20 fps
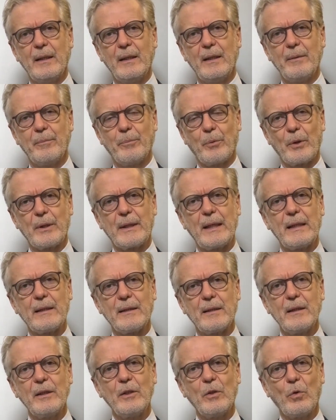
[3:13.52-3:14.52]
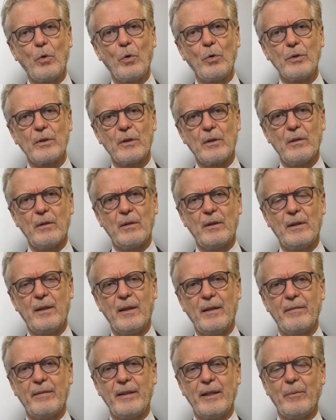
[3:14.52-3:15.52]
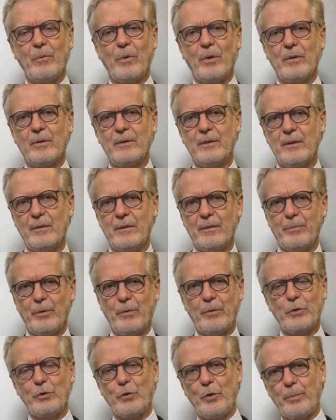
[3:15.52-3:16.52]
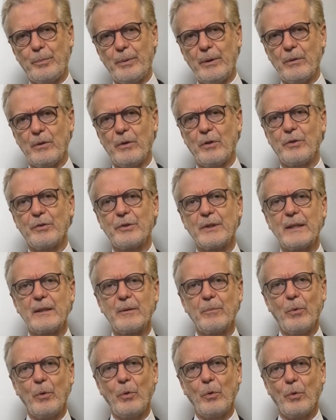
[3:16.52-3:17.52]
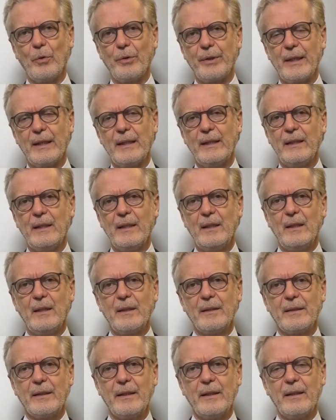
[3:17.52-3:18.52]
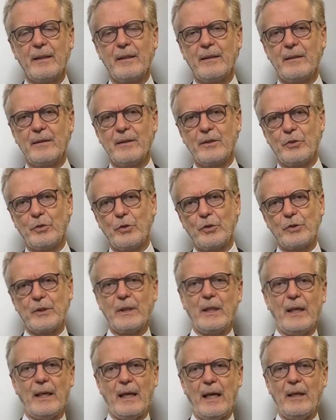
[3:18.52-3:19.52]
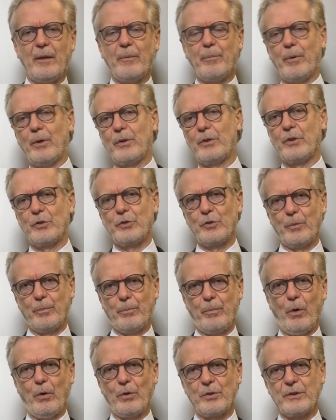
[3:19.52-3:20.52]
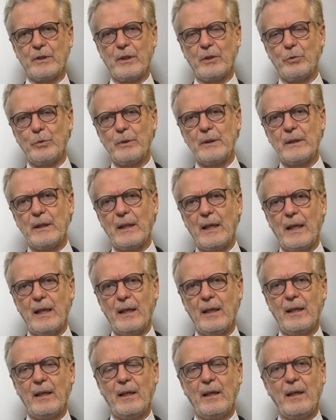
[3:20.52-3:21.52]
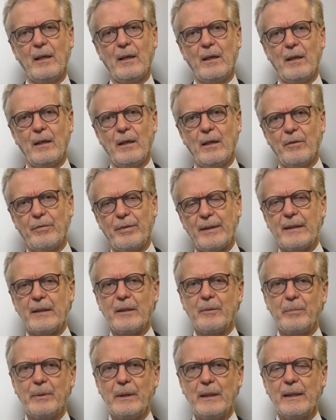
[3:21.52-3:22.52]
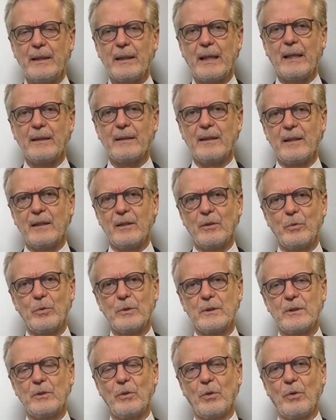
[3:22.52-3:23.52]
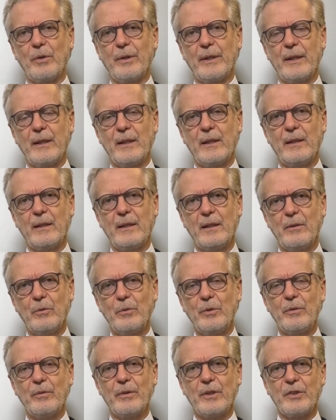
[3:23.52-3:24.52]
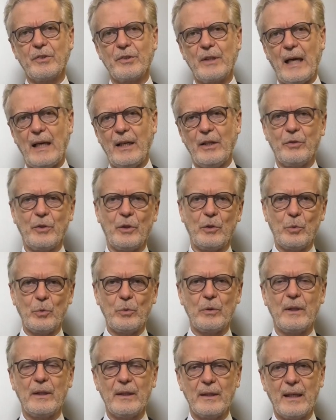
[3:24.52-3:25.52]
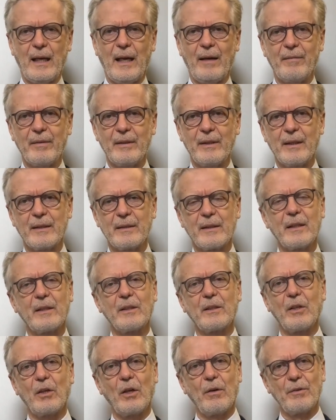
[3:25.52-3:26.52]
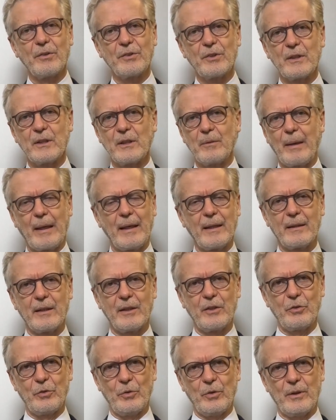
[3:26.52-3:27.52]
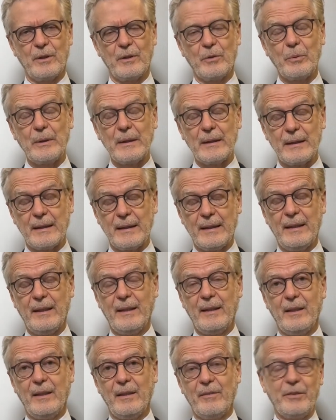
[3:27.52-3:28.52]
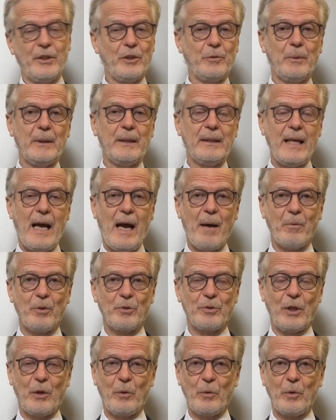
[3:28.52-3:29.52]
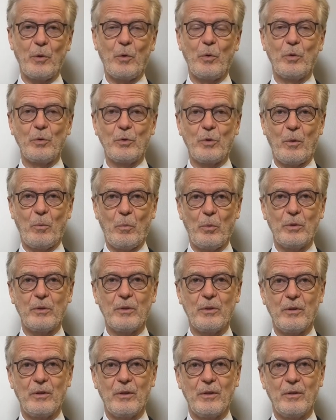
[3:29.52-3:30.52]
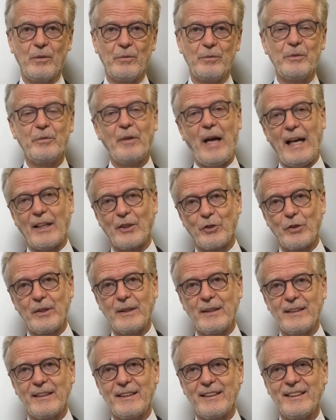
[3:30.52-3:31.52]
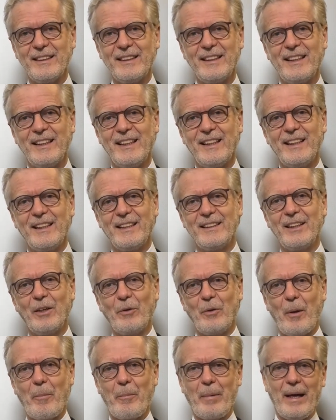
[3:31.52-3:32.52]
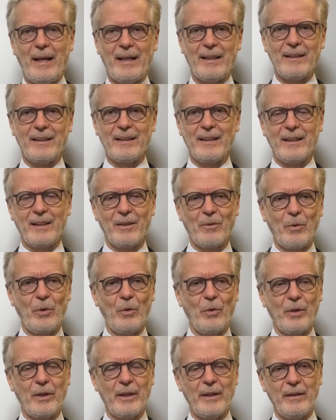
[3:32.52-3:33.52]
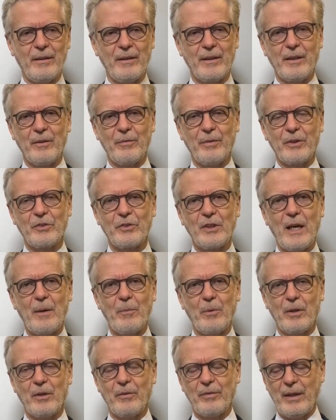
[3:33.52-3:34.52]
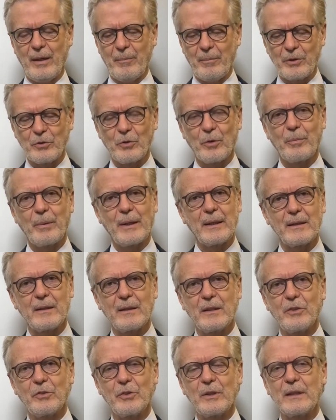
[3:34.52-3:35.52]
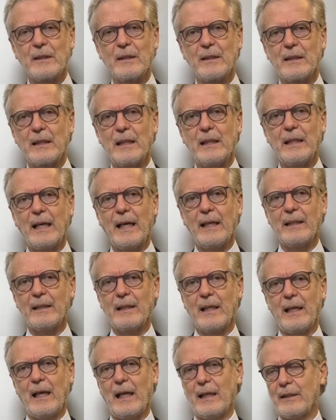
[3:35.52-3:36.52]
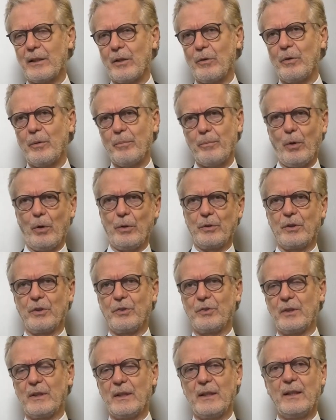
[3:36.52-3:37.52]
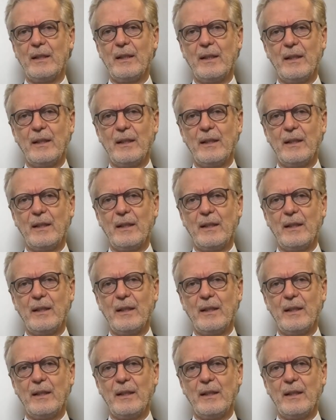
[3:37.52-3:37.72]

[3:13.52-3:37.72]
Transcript: è importante l'incontro, avremo il professor Pito dell'Università di Bologna che sosterrà l'ipotesi opposta, quindi la fattibilità dell'induzione universale, cioè a tutte le gravide, a 39 settimane e 3 giorni. Quindi ci aspettiamo, sarà un incontro molto vivace, eh? da una parte quello che, che facciamo, che fa la maggior parte dei centri italiani, dall'altra un'ipotesi